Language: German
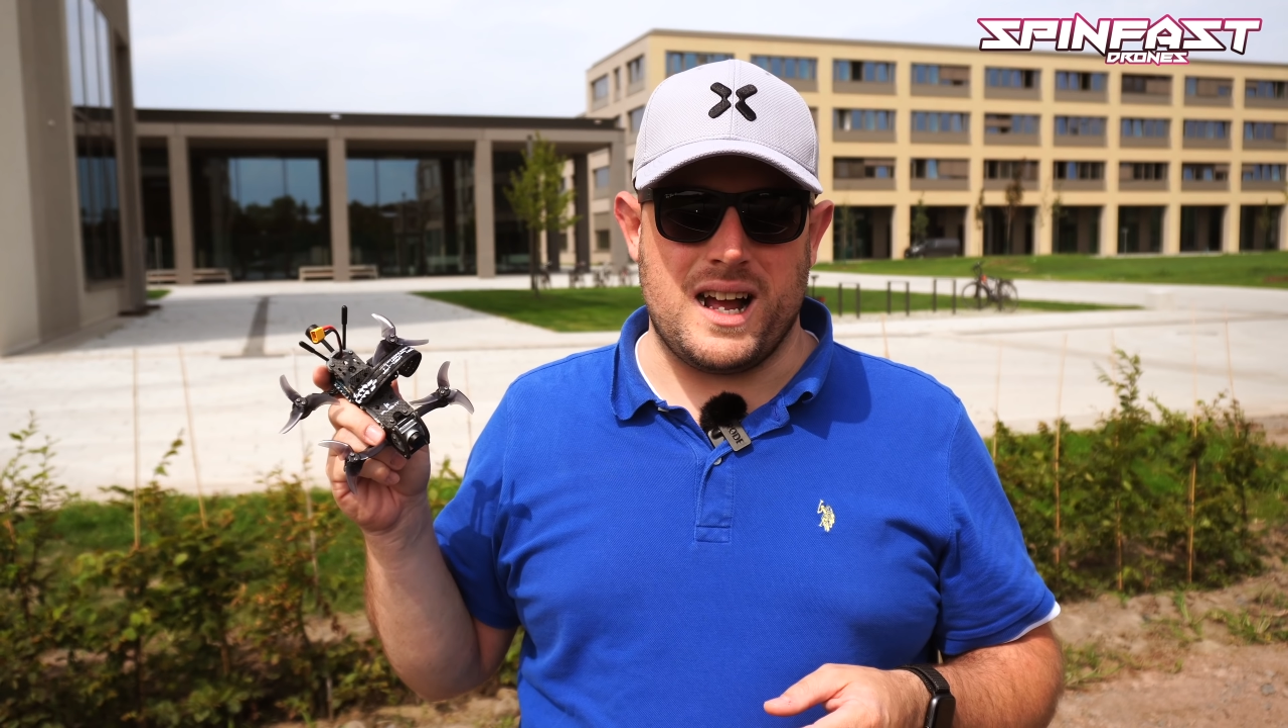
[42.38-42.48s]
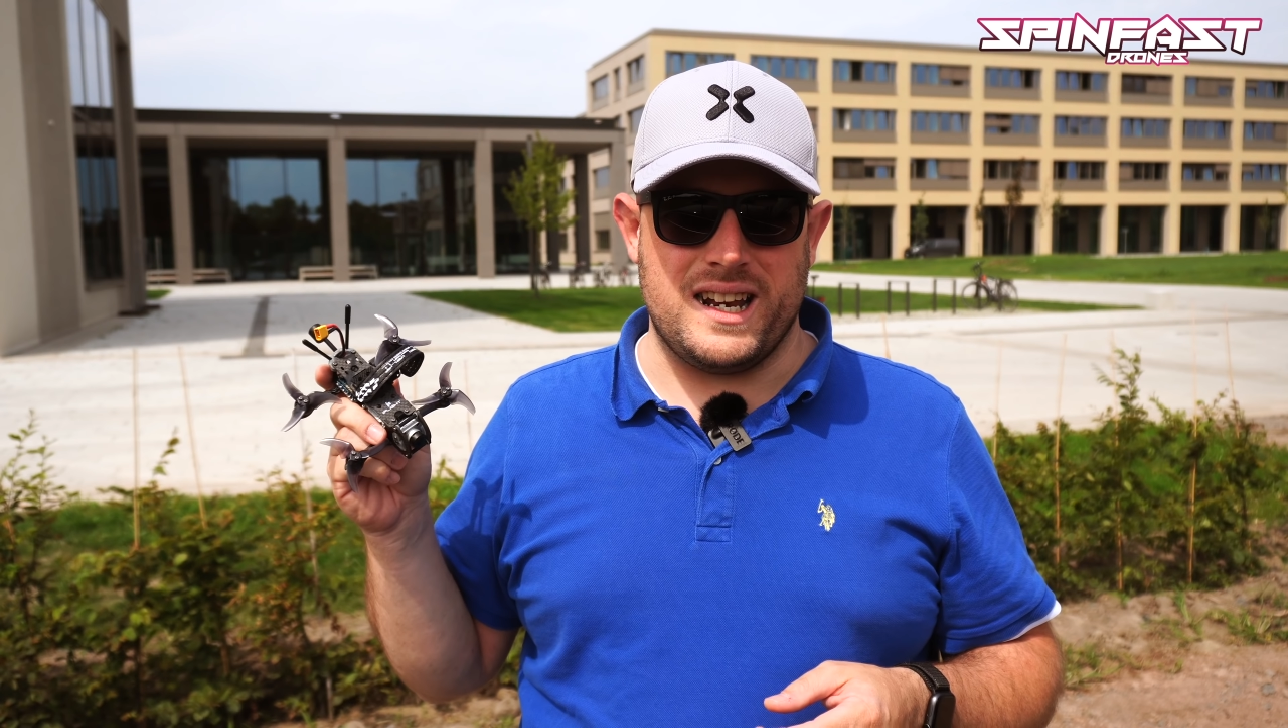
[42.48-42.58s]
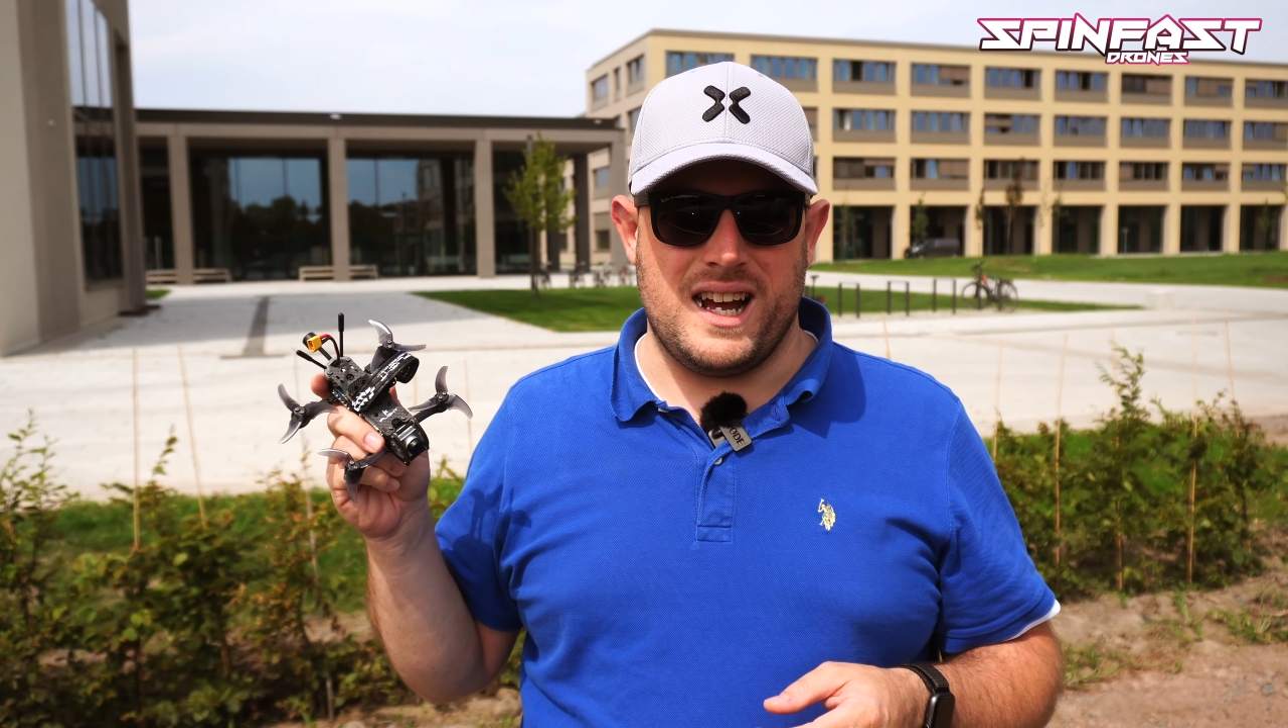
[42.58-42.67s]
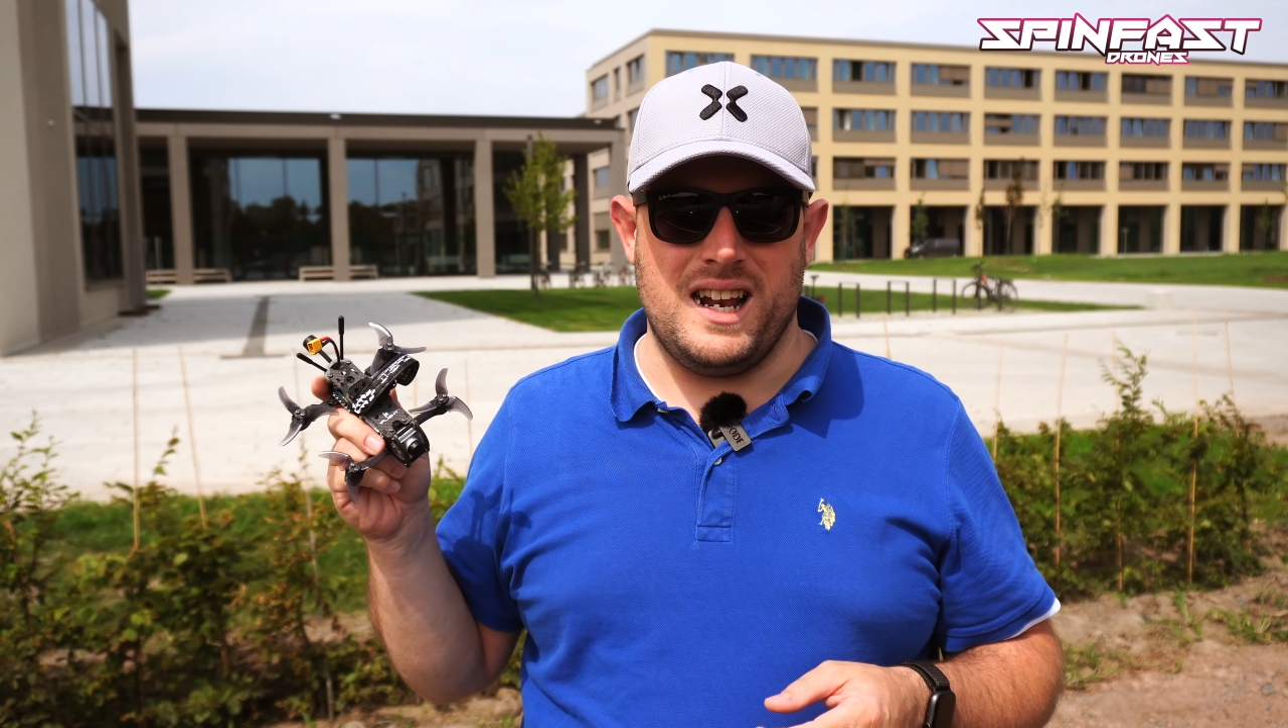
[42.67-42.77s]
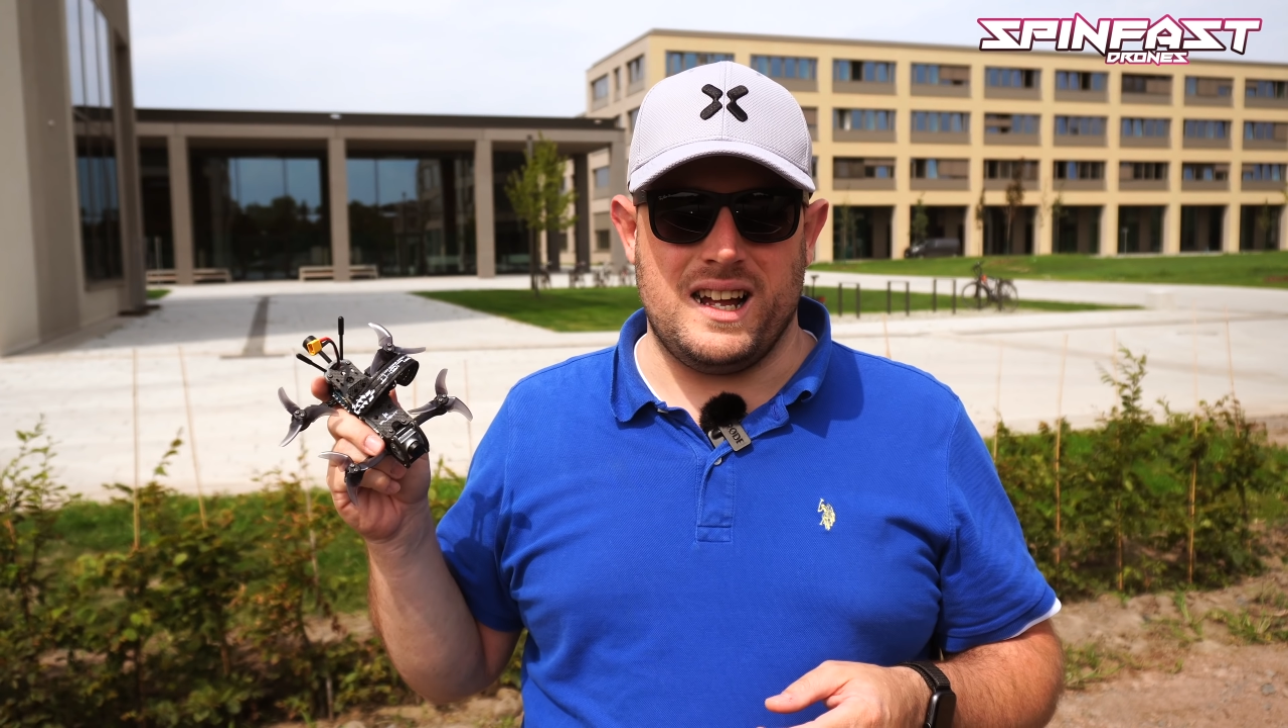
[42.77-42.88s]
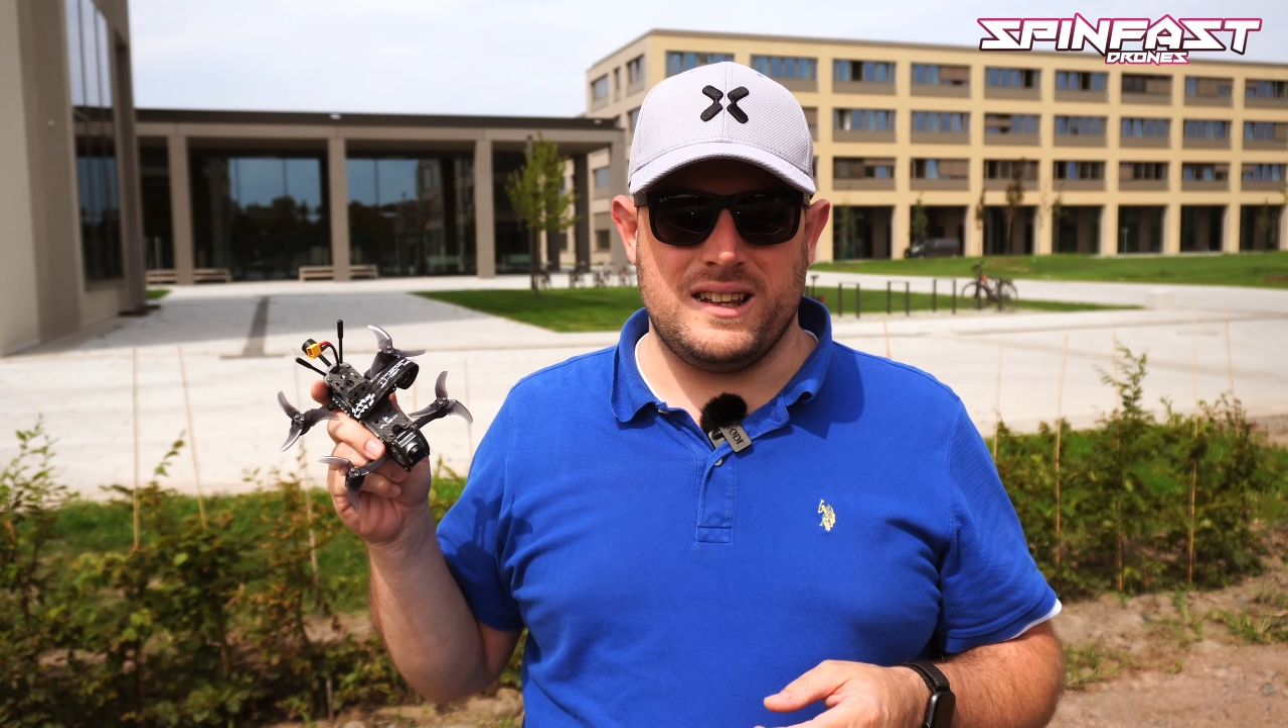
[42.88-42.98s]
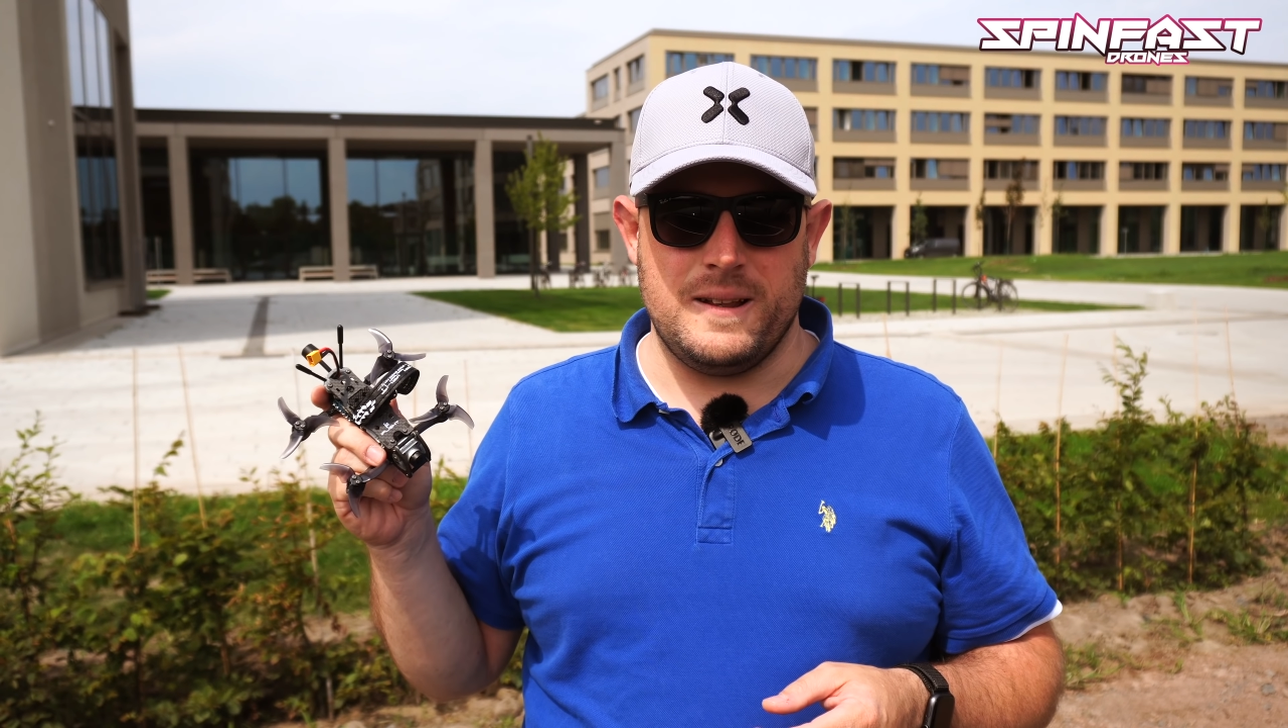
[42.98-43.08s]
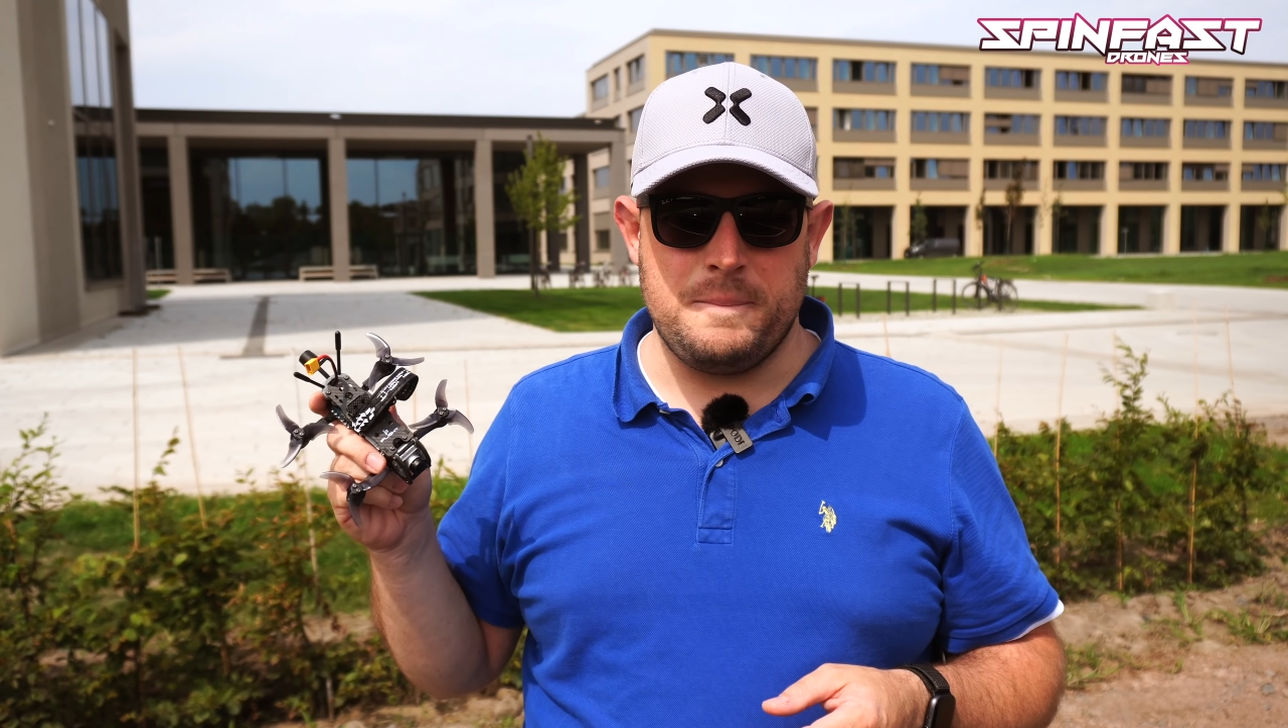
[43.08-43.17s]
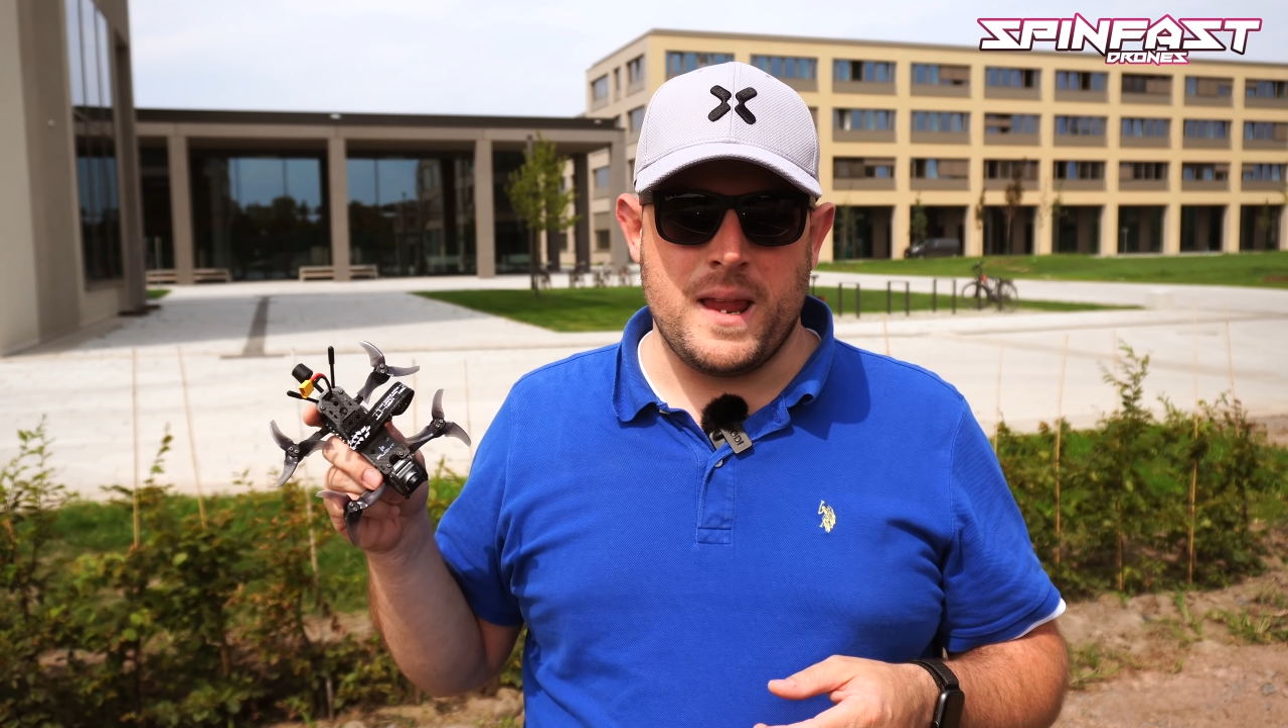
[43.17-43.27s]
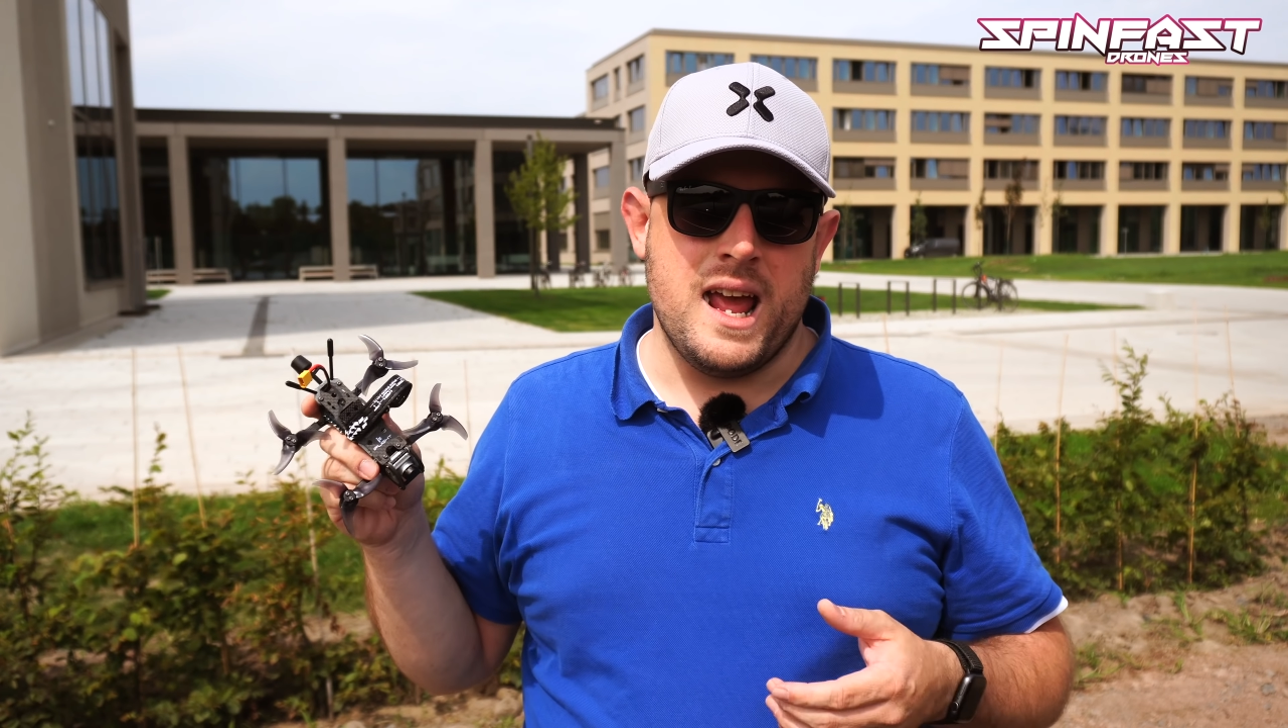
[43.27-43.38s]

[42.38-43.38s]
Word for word: Kanal hatten.